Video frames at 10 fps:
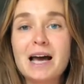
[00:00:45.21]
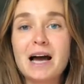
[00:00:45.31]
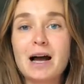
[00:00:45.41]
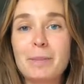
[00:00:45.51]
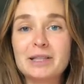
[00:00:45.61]

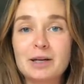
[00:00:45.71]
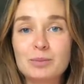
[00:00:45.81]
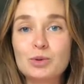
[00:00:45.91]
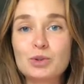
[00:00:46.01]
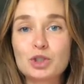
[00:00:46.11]
а,
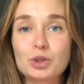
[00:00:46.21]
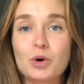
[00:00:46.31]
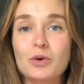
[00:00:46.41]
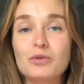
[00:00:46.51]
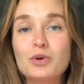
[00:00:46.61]
потому
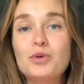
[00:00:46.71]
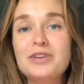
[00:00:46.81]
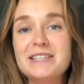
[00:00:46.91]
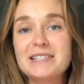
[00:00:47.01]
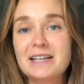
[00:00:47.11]
что вы
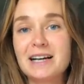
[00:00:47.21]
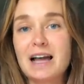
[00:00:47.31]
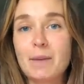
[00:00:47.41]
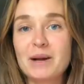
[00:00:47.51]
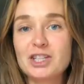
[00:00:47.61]
увидите,
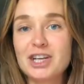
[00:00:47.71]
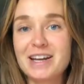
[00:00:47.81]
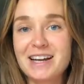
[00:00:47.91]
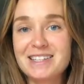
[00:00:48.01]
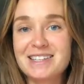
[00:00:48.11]
какая большая
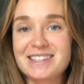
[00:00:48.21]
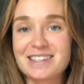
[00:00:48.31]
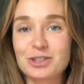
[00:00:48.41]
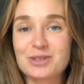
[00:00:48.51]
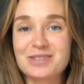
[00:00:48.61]
разница,
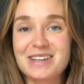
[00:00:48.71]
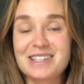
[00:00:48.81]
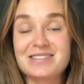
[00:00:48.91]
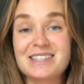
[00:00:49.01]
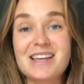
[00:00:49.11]
что
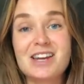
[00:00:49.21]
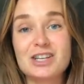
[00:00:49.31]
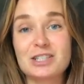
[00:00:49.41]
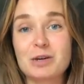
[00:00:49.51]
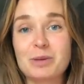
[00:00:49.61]
называется, в
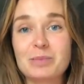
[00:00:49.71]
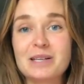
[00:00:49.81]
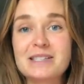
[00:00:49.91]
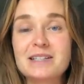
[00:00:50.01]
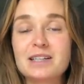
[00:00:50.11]
исторических
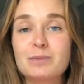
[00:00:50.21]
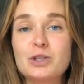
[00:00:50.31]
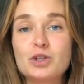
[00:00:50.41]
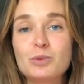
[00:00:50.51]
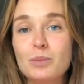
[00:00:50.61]
предпосылках,
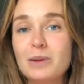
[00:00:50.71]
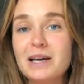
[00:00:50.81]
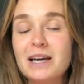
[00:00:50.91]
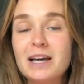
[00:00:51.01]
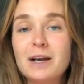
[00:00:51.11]
почему
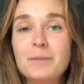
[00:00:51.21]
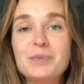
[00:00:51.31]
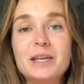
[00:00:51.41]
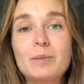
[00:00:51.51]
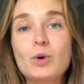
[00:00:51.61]
мы
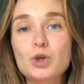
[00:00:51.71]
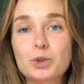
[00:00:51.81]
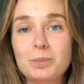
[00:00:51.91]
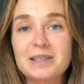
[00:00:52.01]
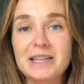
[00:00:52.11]
не
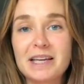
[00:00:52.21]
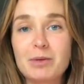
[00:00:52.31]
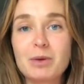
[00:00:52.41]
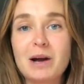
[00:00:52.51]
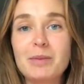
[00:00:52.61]
можем быть
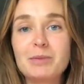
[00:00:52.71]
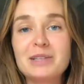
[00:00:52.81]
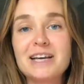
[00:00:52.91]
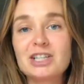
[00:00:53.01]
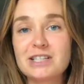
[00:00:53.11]
такими мамами,
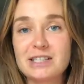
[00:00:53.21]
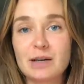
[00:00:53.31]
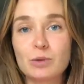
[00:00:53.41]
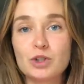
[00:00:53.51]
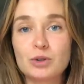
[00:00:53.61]
даже если
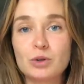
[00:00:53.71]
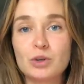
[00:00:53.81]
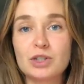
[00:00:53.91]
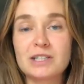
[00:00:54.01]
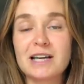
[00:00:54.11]
нам очень
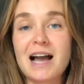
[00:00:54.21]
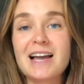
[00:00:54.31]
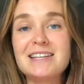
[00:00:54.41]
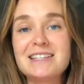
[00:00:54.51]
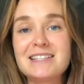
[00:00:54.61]
хочется. А
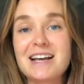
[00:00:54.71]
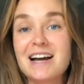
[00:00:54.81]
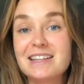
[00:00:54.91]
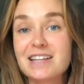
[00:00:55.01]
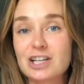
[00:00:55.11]
если
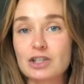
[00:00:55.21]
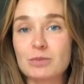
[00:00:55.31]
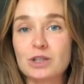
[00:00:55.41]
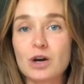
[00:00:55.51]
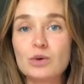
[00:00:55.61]
однажды
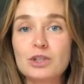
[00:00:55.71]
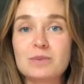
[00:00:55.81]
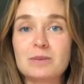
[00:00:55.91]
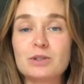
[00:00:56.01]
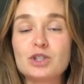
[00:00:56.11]
мы
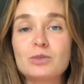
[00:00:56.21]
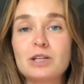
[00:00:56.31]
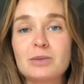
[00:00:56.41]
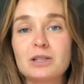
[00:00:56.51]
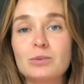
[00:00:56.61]
научимся, почему
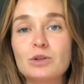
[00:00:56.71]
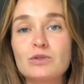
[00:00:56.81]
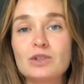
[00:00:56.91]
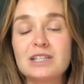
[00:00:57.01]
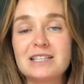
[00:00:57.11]
нам это будет
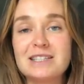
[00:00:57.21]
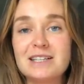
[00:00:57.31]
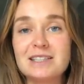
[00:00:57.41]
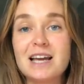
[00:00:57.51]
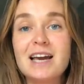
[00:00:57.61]
все-таки сделать